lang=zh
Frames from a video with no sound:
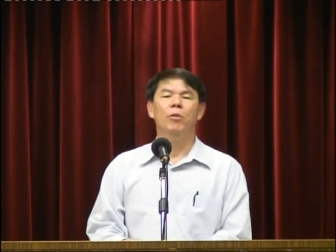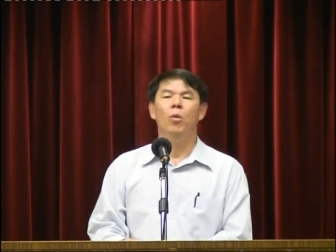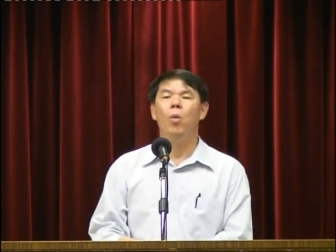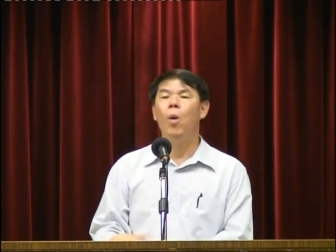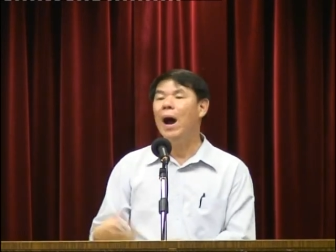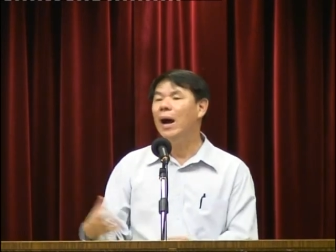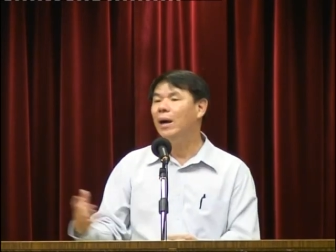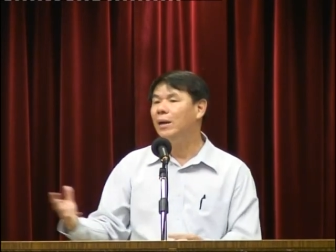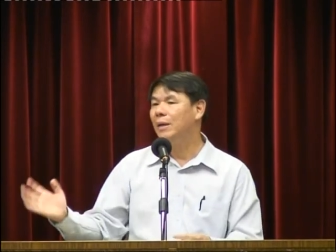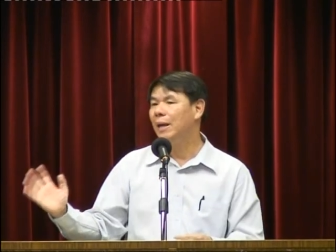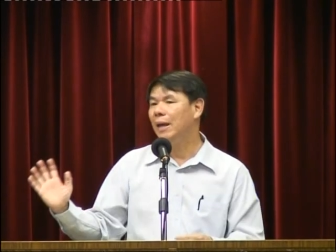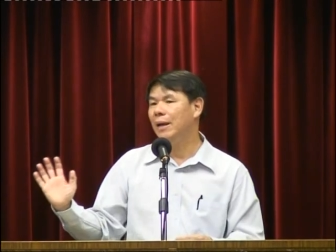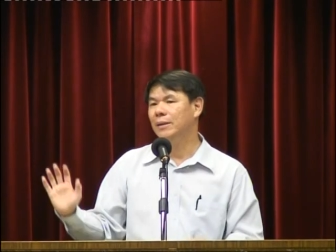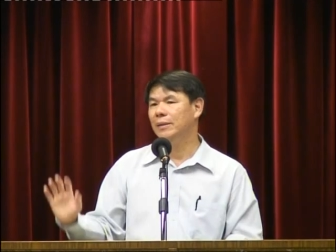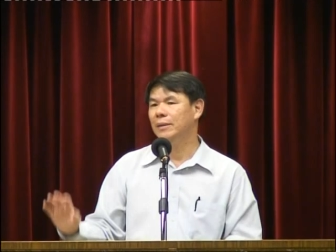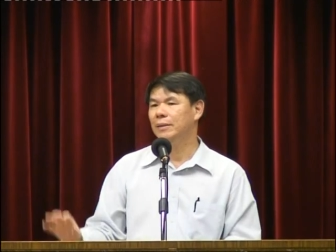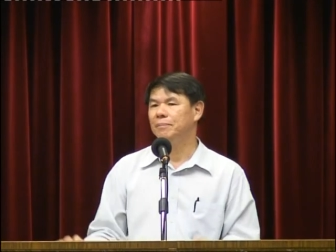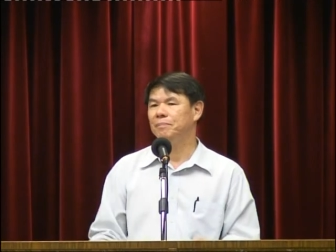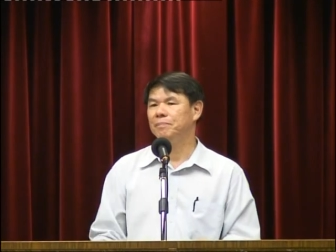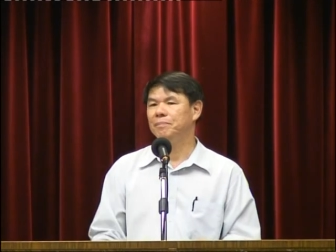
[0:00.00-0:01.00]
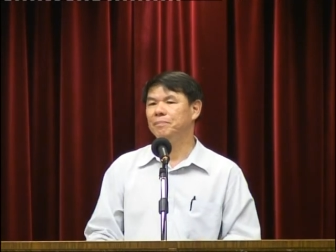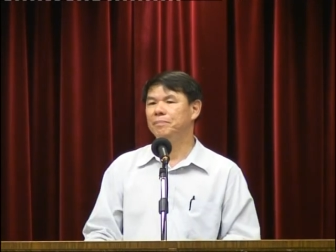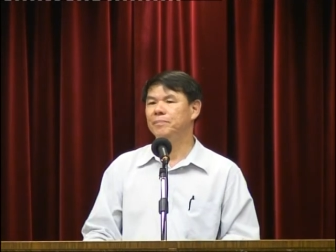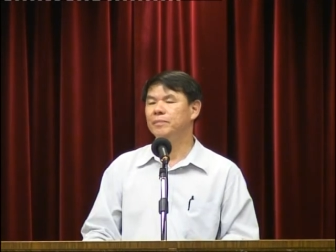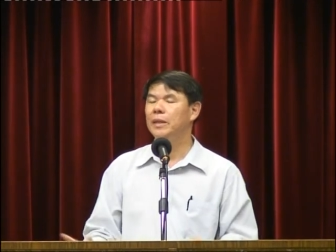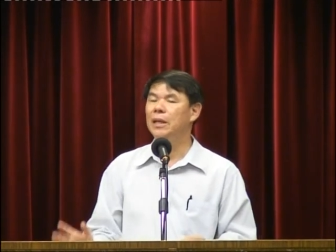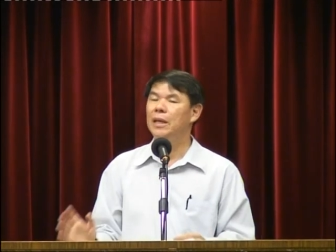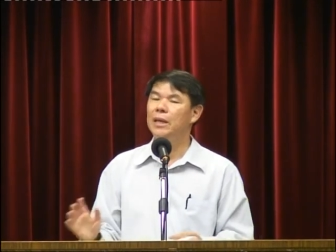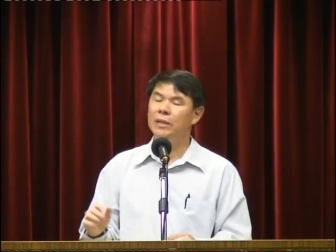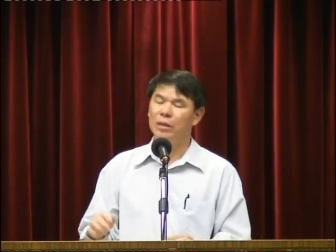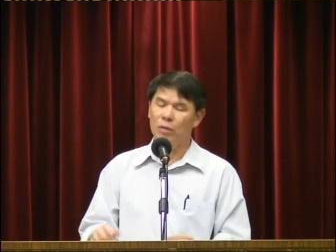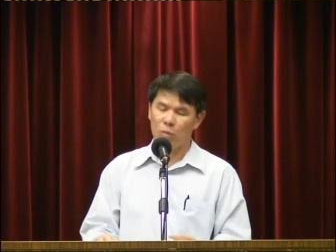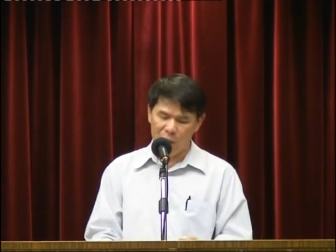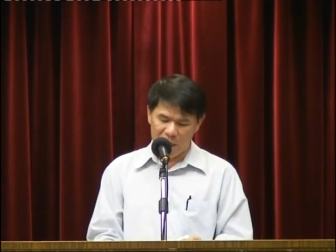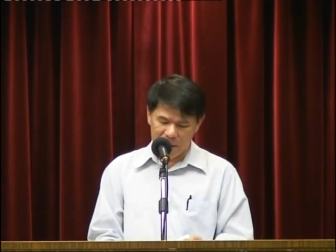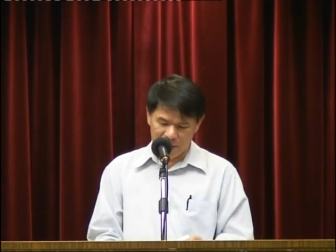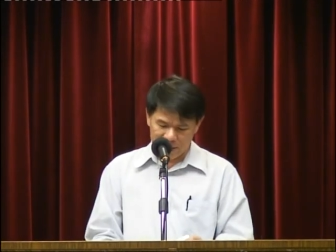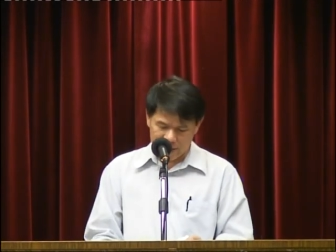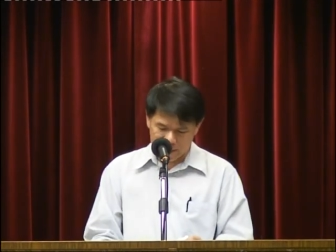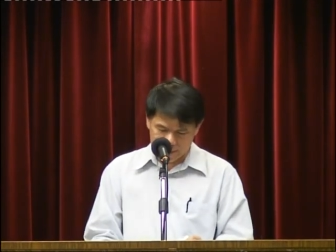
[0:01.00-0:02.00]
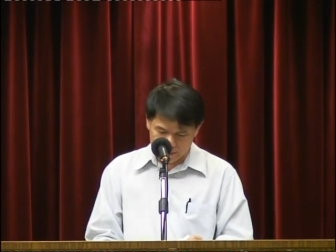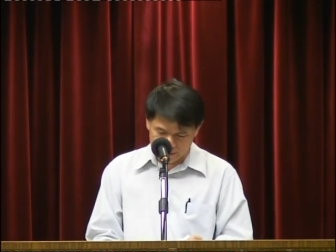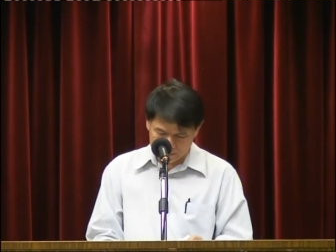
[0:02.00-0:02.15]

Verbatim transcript: 荒凉了，地就荒凉